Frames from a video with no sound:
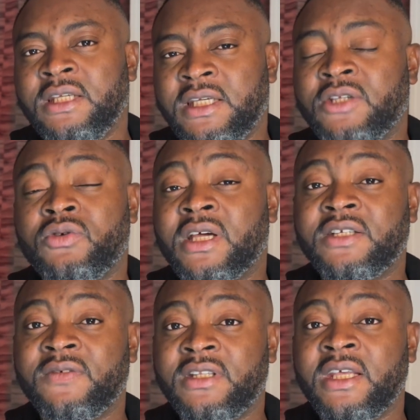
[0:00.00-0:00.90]
qui est une
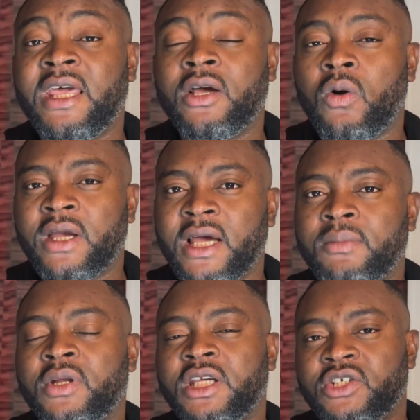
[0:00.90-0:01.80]
activité
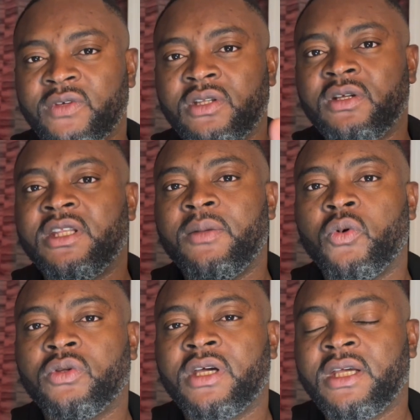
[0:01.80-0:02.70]
incroyable et je vais te le
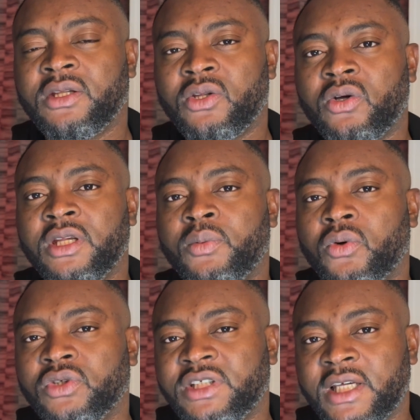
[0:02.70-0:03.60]
démontrer dans les
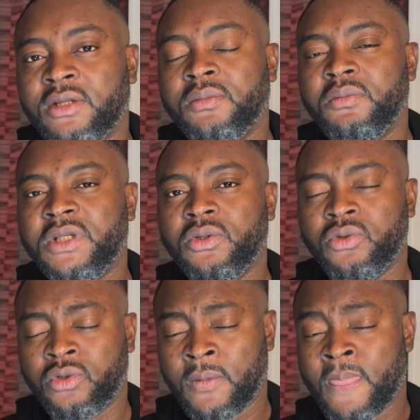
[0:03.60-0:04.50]
prochaines
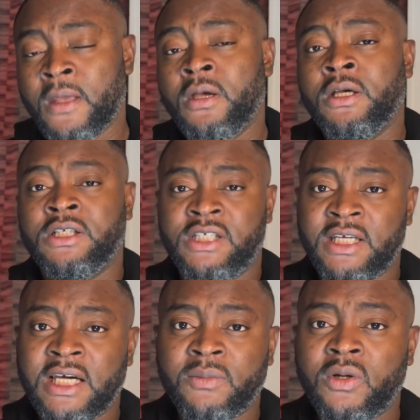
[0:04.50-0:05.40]
minutes. J'ai
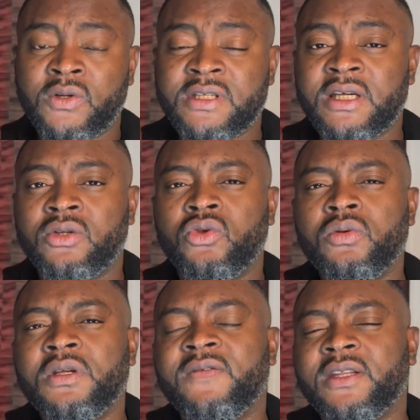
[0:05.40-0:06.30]
également lancé en
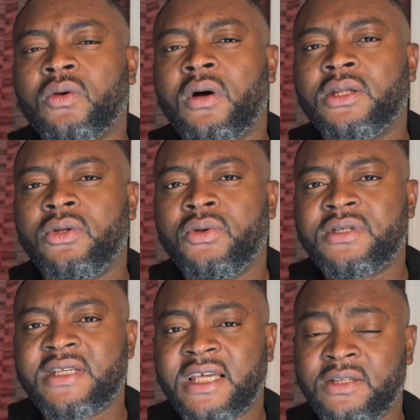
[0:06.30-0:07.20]
2023 deux
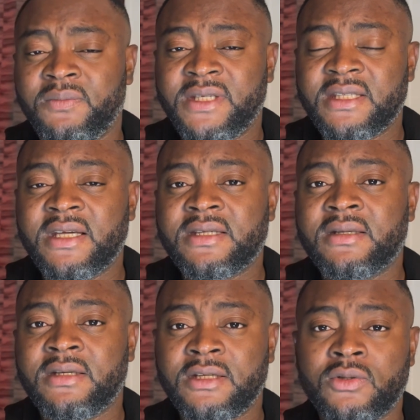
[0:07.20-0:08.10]
sites
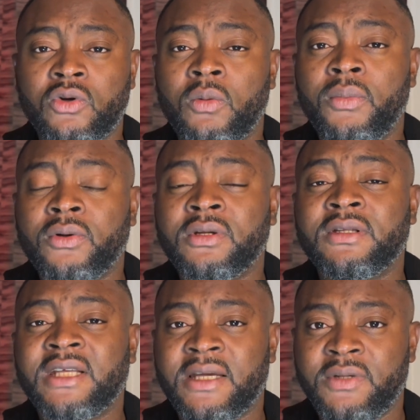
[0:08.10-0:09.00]
business qui se comportent
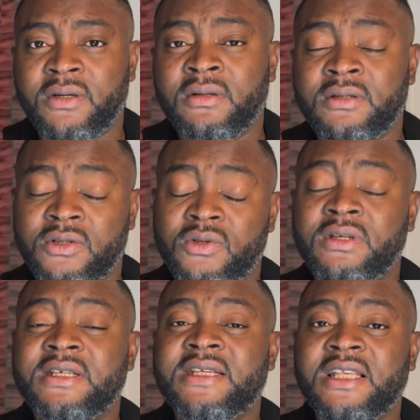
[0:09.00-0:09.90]
très bien. Ce sont
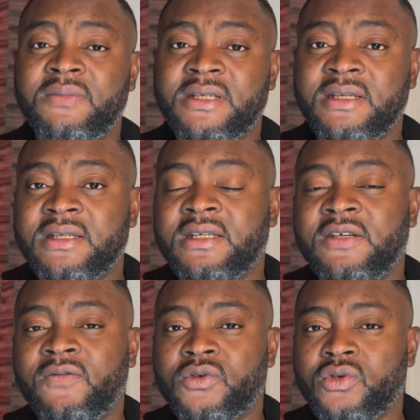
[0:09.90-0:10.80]
des sites business qui
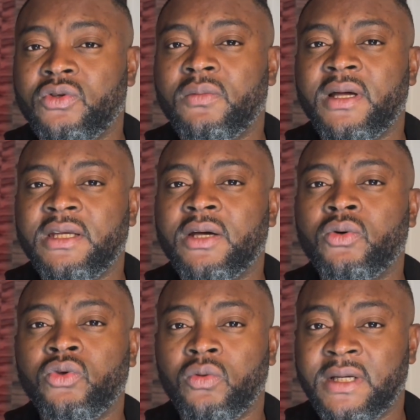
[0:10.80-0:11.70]
fonctionnent de manière
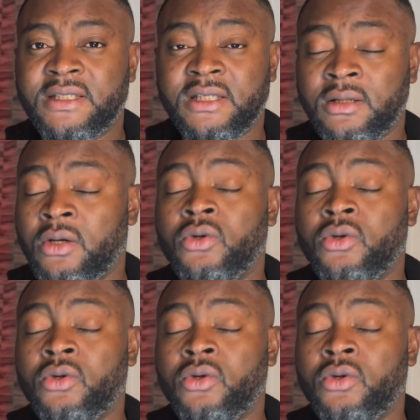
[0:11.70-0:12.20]
automatique